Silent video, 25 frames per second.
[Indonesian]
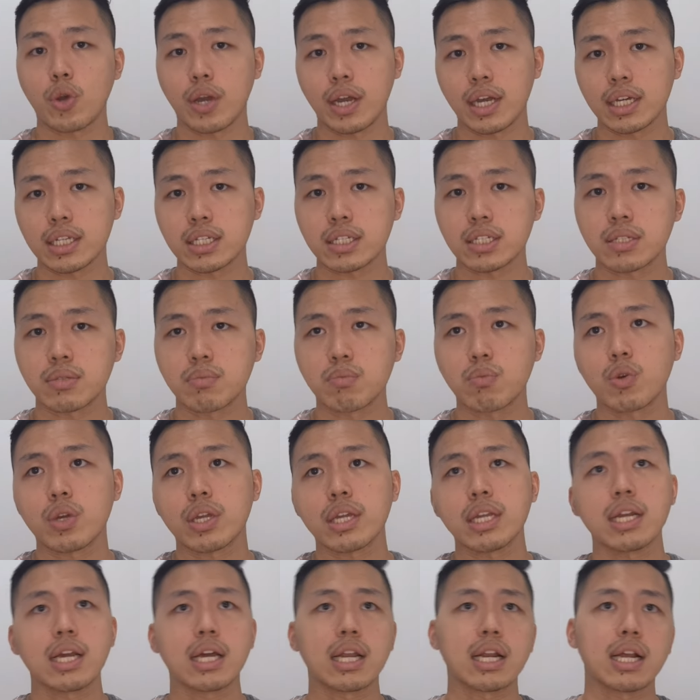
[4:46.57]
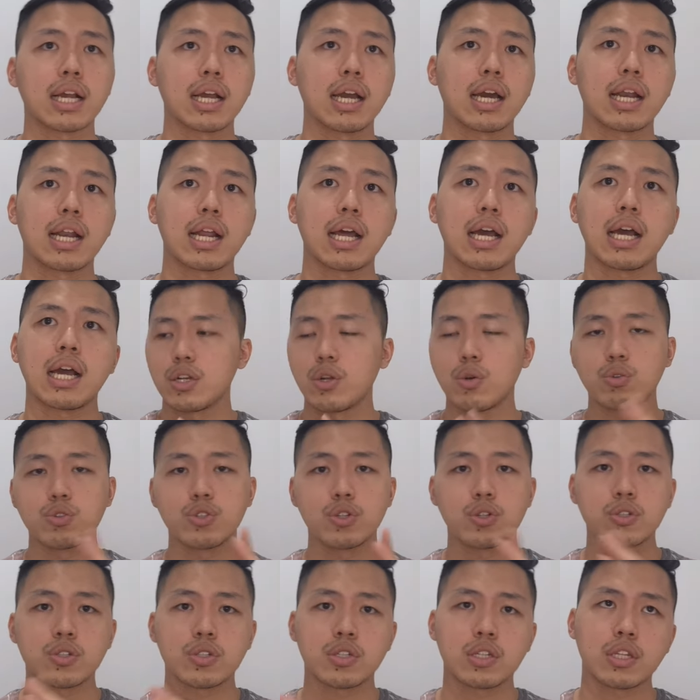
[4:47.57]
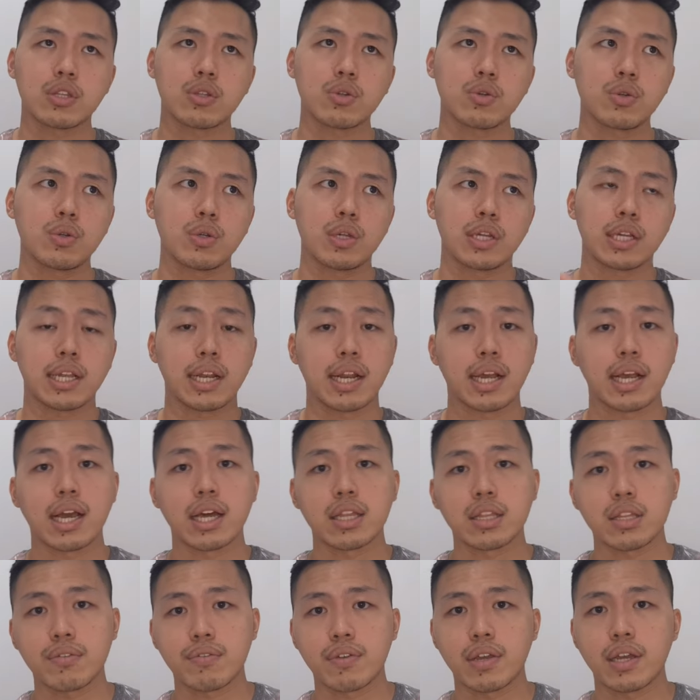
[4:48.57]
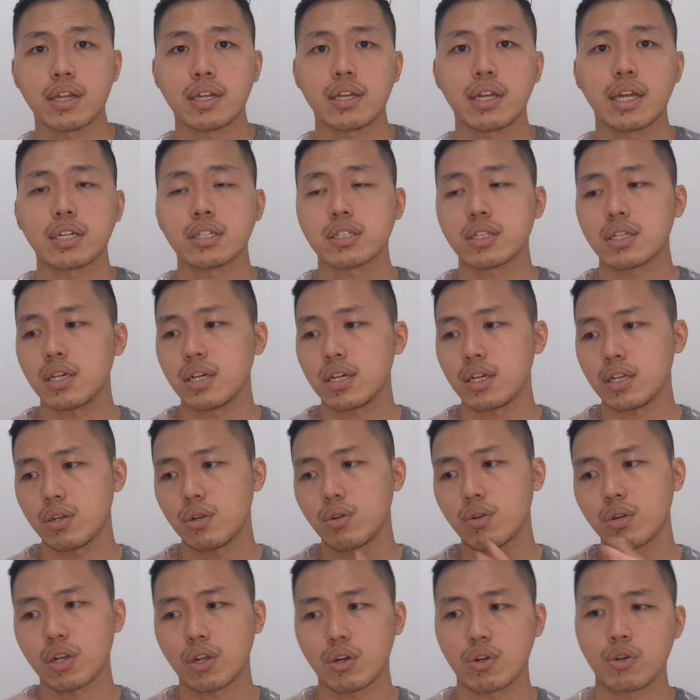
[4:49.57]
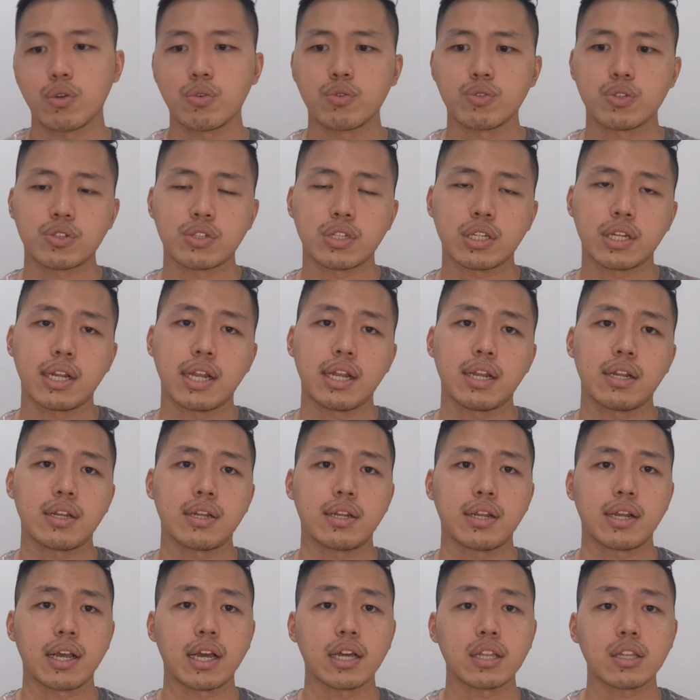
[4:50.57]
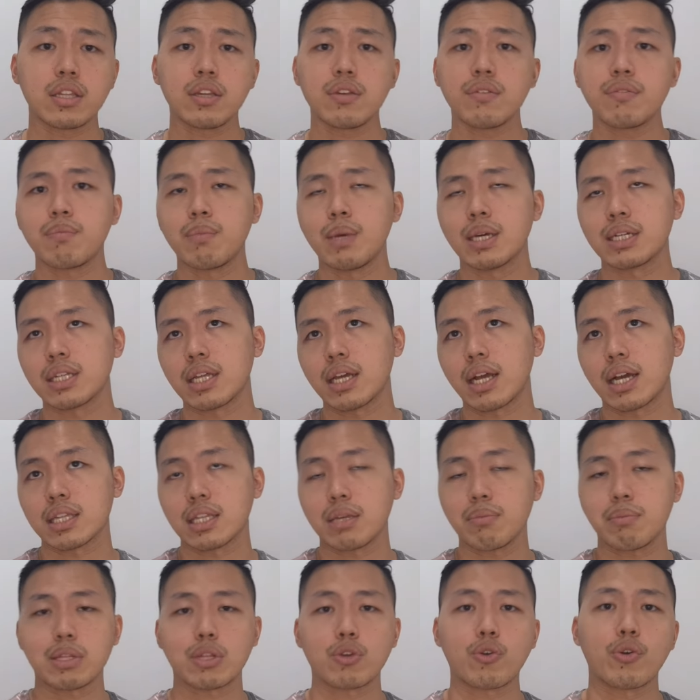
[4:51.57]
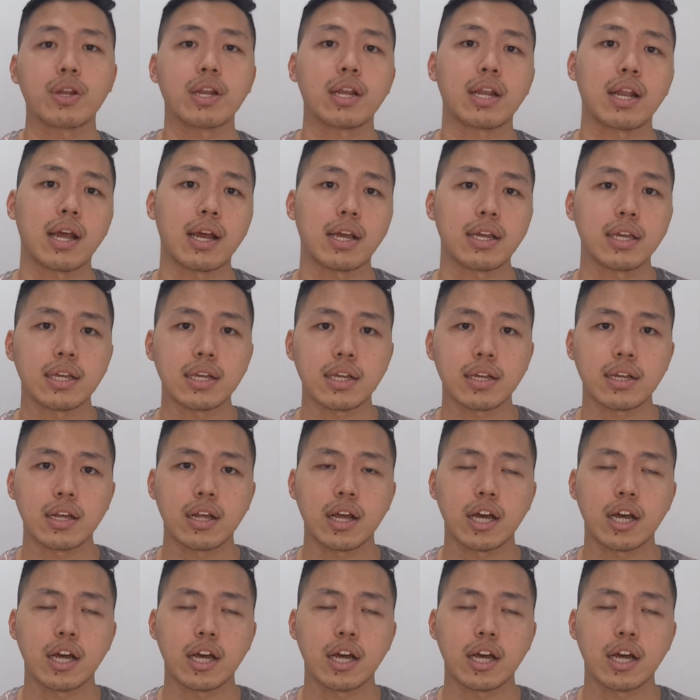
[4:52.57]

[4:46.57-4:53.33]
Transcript: US, mungkin gara-gara eh, Dow Jones itu lagi negatif ya. Eh, kalau Dow Jones negatif, biasanya katanya Bitcoinnya naik.